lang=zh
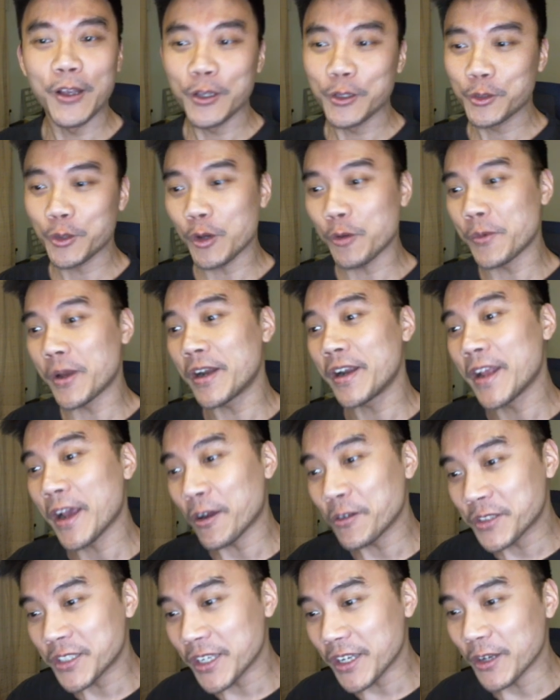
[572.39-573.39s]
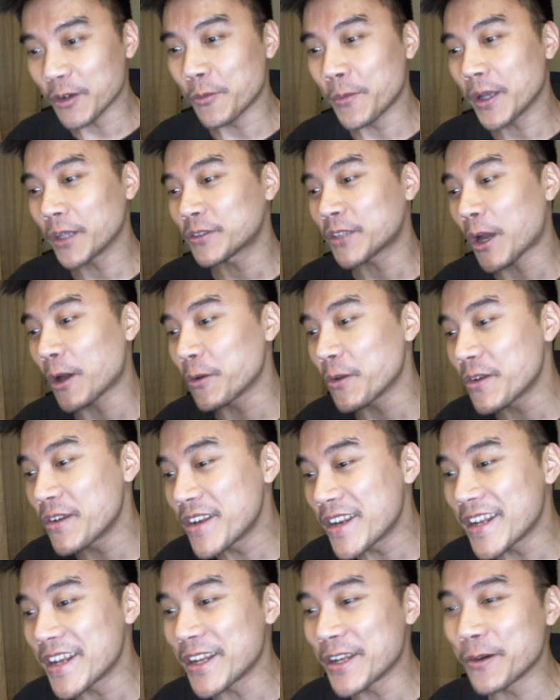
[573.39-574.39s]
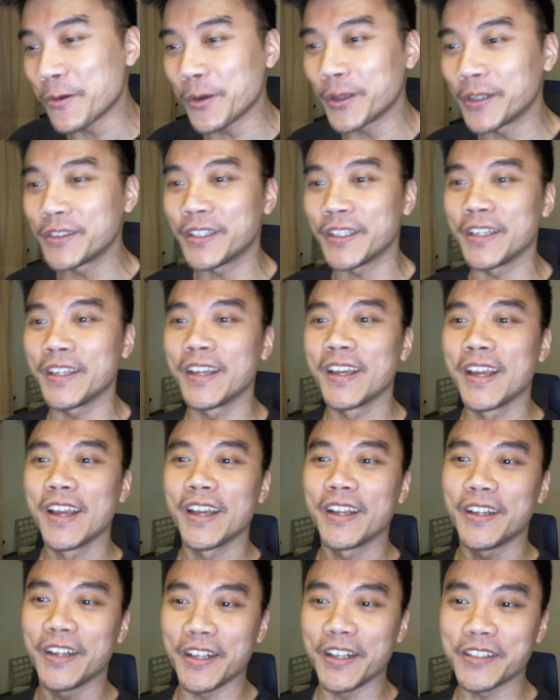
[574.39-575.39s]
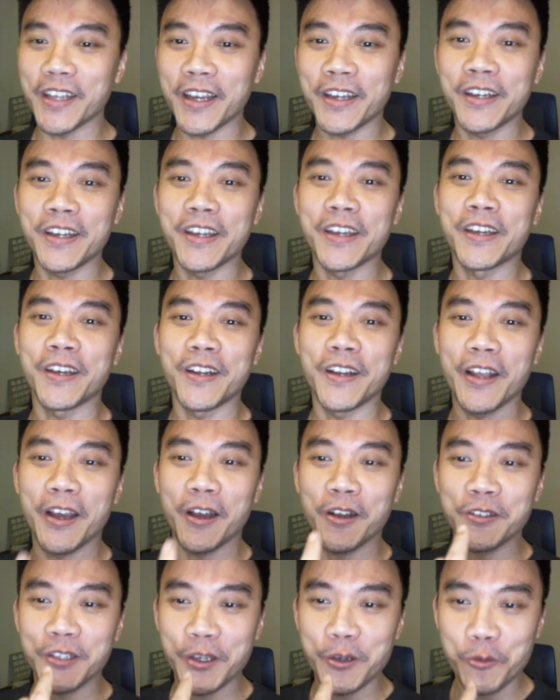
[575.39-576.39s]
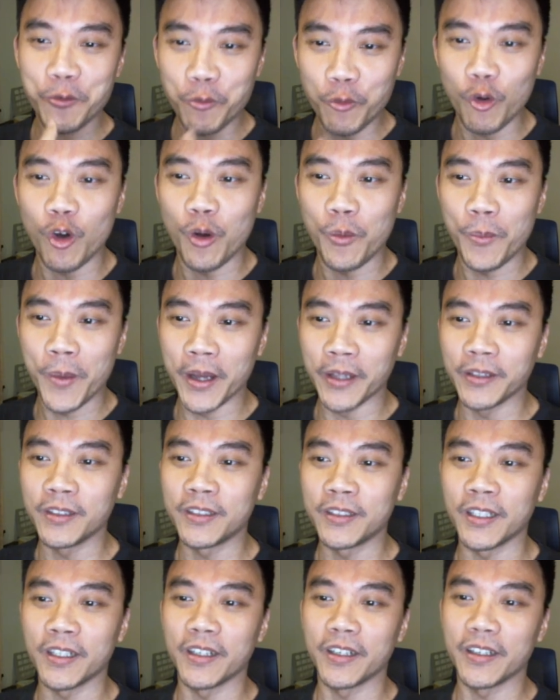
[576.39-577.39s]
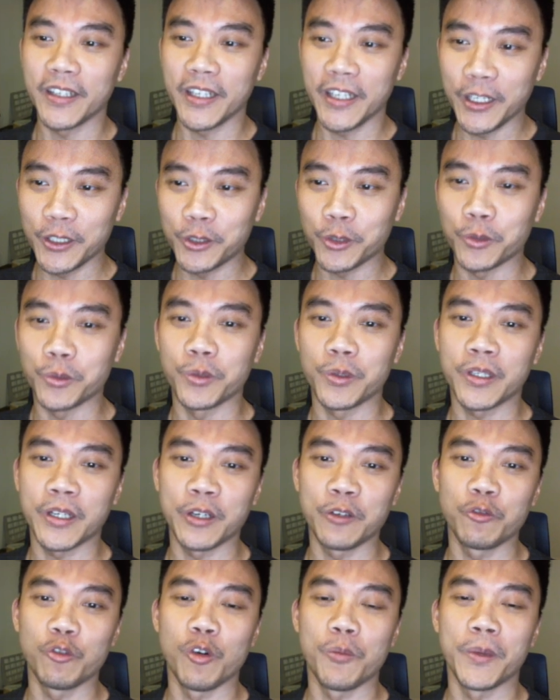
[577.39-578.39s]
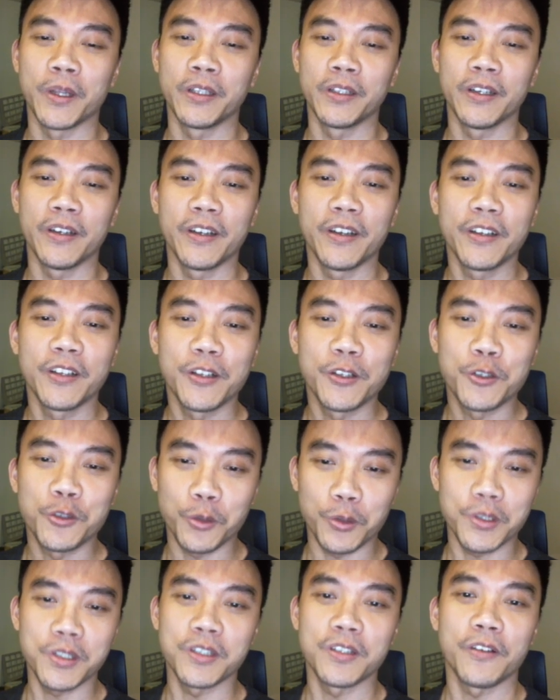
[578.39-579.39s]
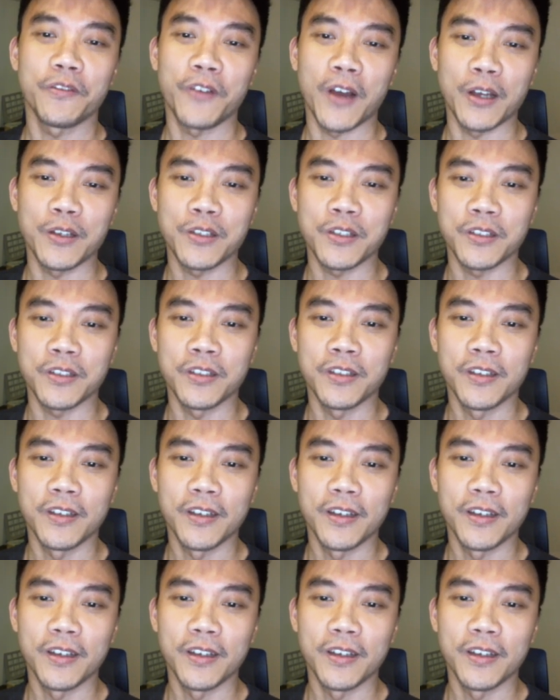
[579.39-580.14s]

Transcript: 所以我们要了解，我们要讨论你的问题，你才可以更了解我们的意图跟我们的做事的方式。